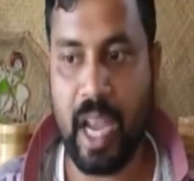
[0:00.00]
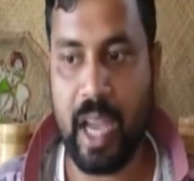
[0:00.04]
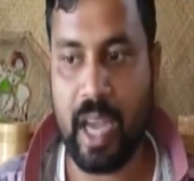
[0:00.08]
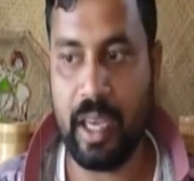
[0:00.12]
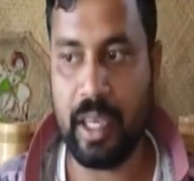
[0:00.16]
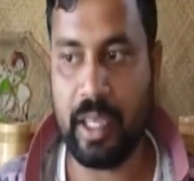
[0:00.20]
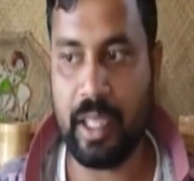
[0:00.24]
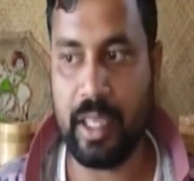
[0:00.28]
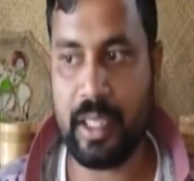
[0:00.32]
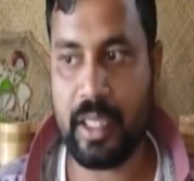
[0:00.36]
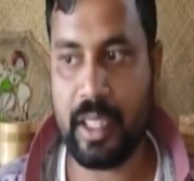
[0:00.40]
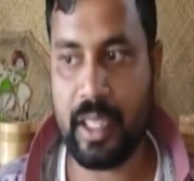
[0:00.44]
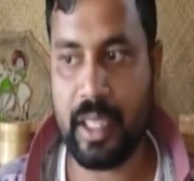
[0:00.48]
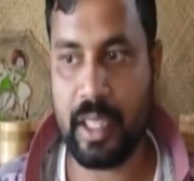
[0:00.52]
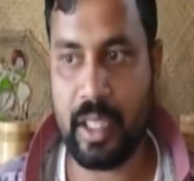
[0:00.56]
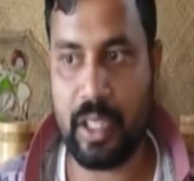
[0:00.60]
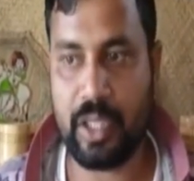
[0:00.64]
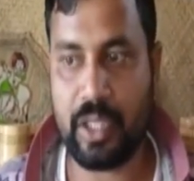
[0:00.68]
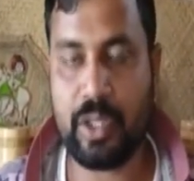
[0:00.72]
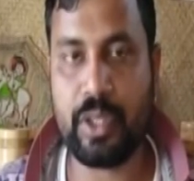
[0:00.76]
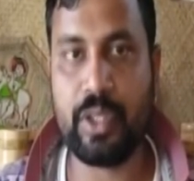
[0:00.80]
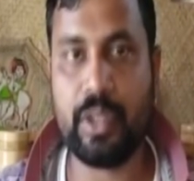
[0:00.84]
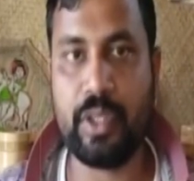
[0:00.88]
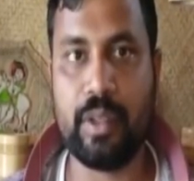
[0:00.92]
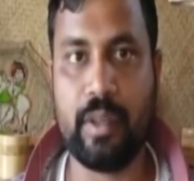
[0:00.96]
লেডিসের
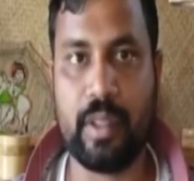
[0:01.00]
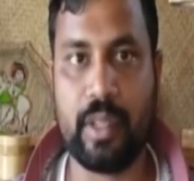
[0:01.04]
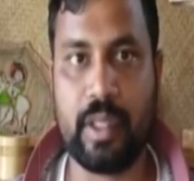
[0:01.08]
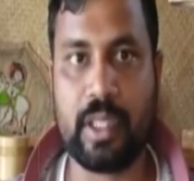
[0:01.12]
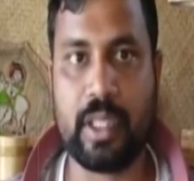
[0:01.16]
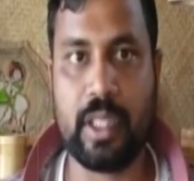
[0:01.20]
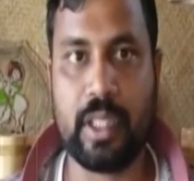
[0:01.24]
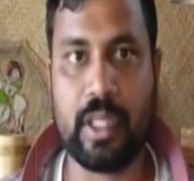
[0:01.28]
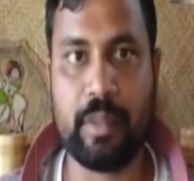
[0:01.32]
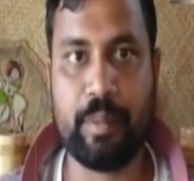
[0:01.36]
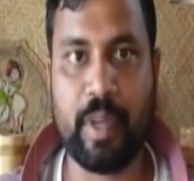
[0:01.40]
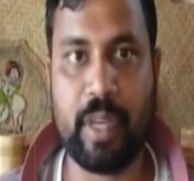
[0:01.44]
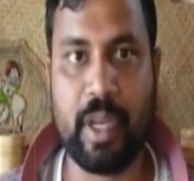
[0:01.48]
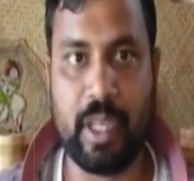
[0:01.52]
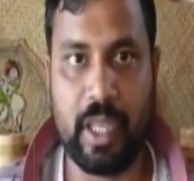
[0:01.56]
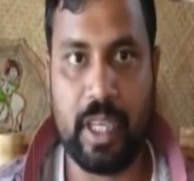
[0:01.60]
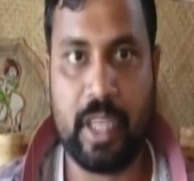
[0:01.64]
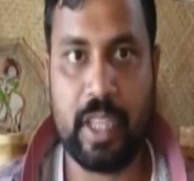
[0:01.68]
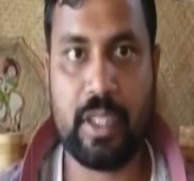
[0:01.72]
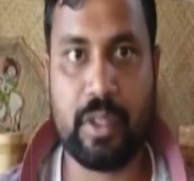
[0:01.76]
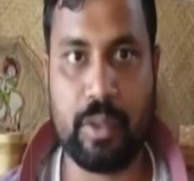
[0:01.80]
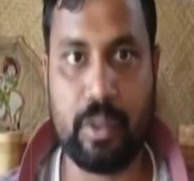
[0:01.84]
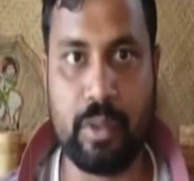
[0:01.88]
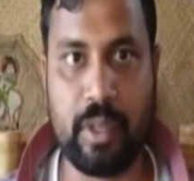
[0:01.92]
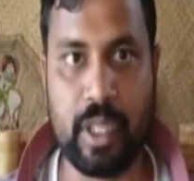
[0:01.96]
কিছু ইয়েও আছে
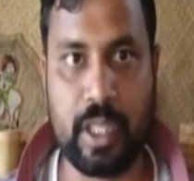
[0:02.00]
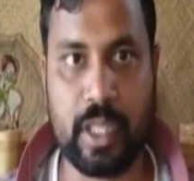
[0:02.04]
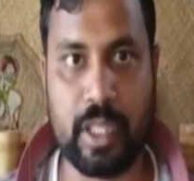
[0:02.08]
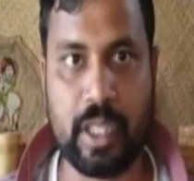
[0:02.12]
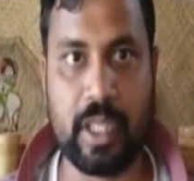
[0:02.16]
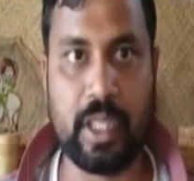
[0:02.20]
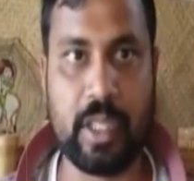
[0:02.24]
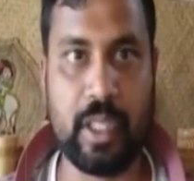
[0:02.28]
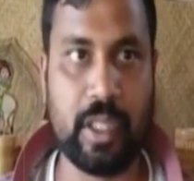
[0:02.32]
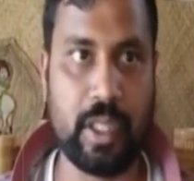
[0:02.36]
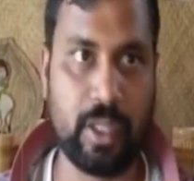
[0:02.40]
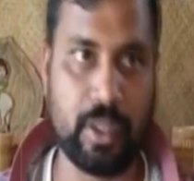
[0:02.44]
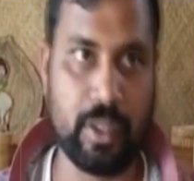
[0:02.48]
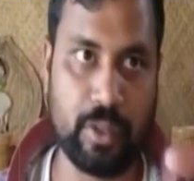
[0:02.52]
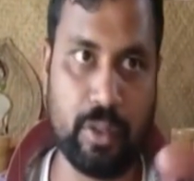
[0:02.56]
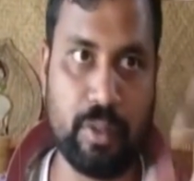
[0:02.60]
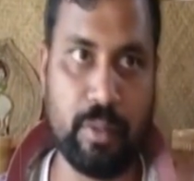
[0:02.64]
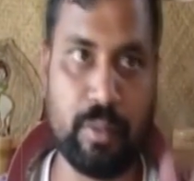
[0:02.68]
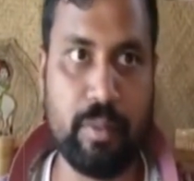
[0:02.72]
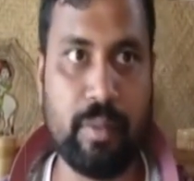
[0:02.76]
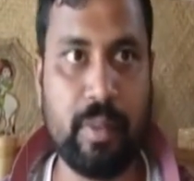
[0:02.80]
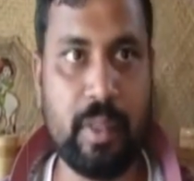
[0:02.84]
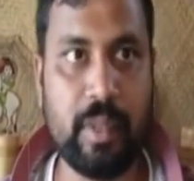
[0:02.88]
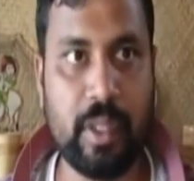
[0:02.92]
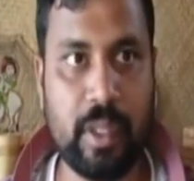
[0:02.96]
ড্রেস কোড আছে এরকম
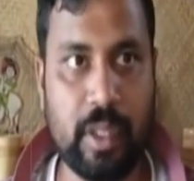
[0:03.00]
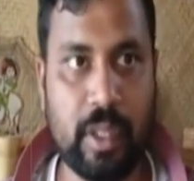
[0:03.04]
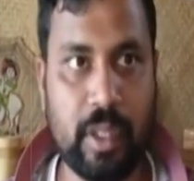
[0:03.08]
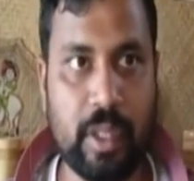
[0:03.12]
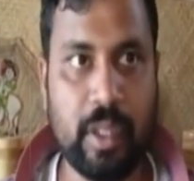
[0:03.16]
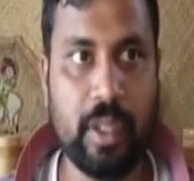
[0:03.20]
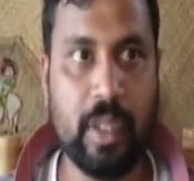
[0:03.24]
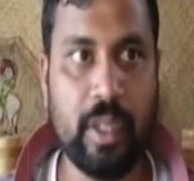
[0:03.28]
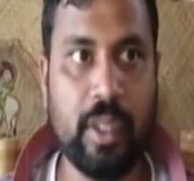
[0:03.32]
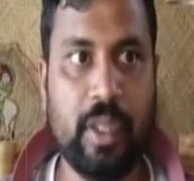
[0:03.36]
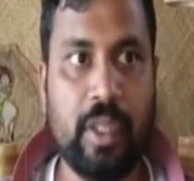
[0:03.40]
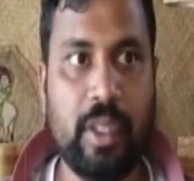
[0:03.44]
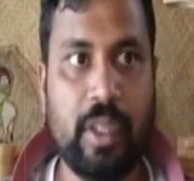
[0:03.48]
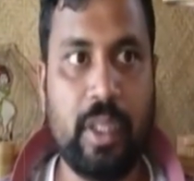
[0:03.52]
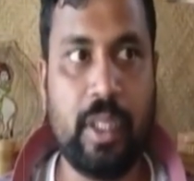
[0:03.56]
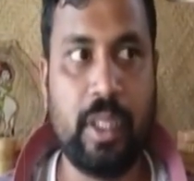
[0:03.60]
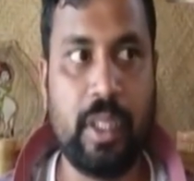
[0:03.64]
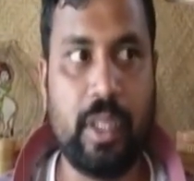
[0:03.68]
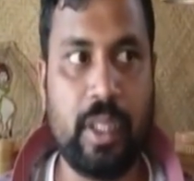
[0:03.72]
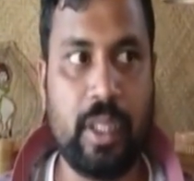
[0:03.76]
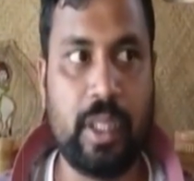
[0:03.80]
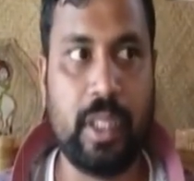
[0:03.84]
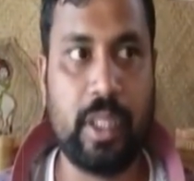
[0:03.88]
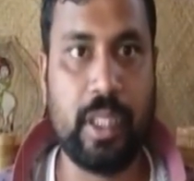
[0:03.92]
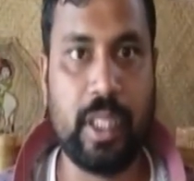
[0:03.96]

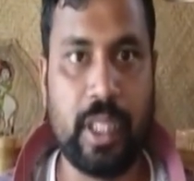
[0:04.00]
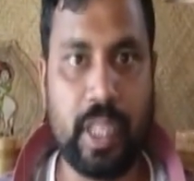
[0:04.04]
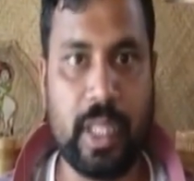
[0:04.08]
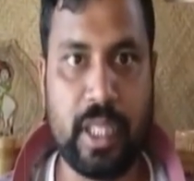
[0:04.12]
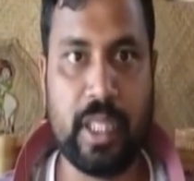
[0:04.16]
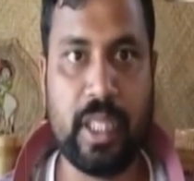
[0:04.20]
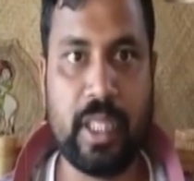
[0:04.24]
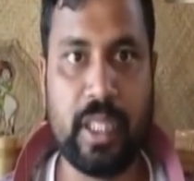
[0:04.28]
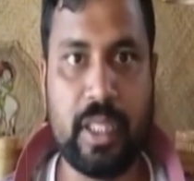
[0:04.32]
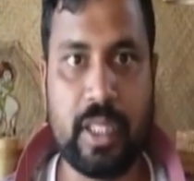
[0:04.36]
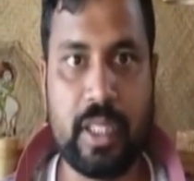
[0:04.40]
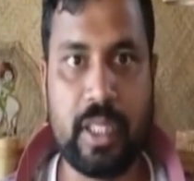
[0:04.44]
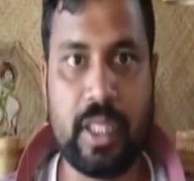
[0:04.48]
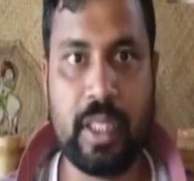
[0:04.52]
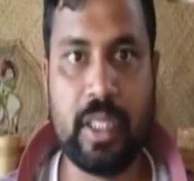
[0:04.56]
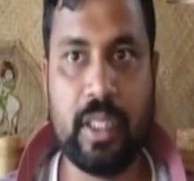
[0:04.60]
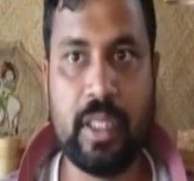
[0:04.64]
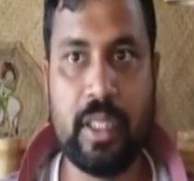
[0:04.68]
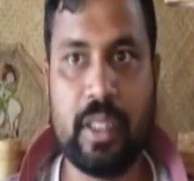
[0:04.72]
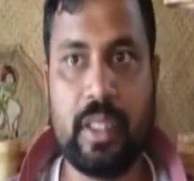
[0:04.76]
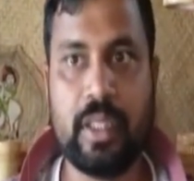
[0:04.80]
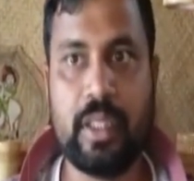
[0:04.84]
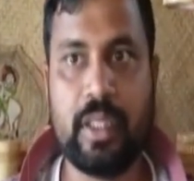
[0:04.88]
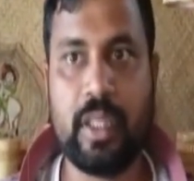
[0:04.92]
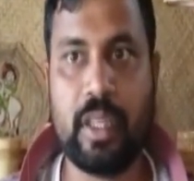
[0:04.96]
হ্যাঁ, এটি আইনা দিছে
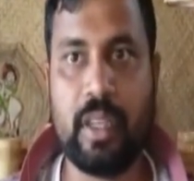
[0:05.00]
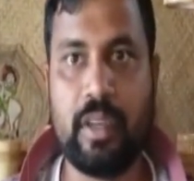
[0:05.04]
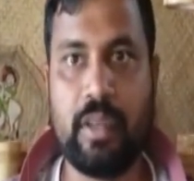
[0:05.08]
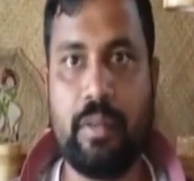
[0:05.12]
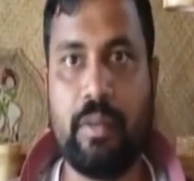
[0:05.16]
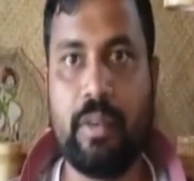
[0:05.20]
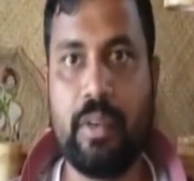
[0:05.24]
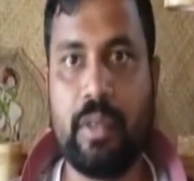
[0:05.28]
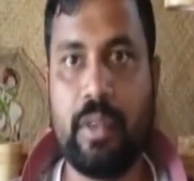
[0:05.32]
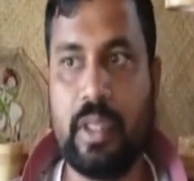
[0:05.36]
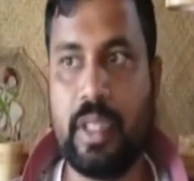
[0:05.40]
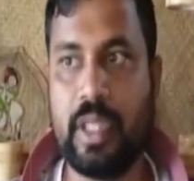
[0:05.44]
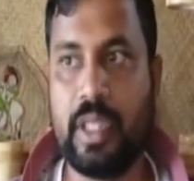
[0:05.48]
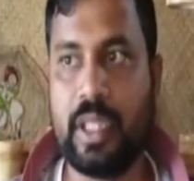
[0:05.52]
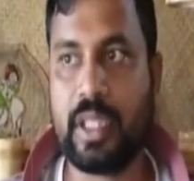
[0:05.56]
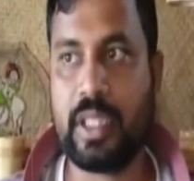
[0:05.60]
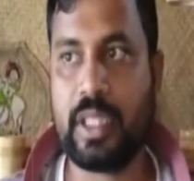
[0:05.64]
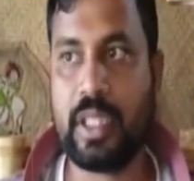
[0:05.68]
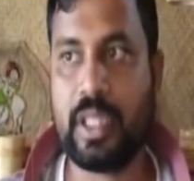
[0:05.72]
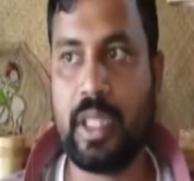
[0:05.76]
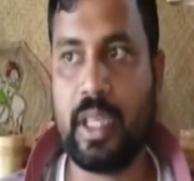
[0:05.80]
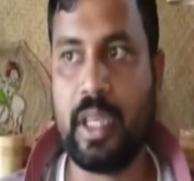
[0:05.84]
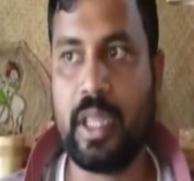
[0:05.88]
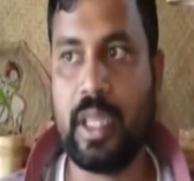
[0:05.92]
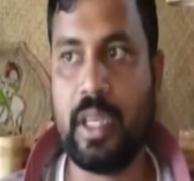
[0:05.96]
তারপর
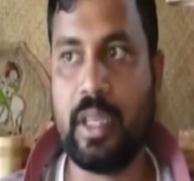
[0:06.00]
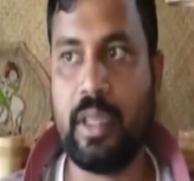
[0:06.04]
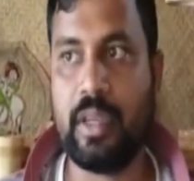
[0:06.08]
সেটা